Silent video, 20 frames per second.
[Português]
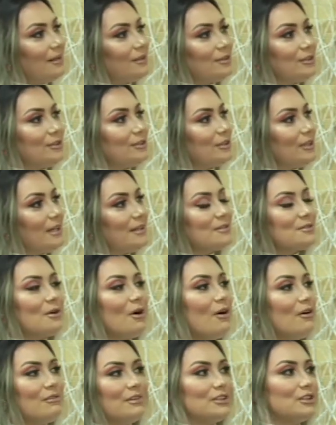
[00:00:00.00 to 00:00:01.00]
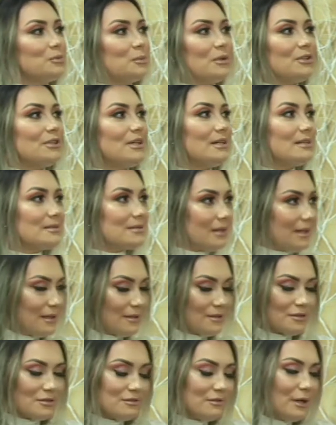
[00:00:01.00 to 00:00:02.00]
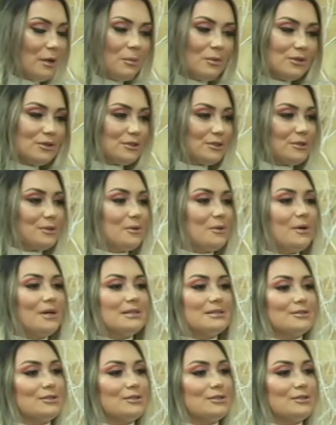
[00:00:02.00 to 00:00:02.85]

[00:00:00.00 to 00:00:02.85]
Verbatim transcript: A gente resolve, a gente pode res resolver um monte de coisa.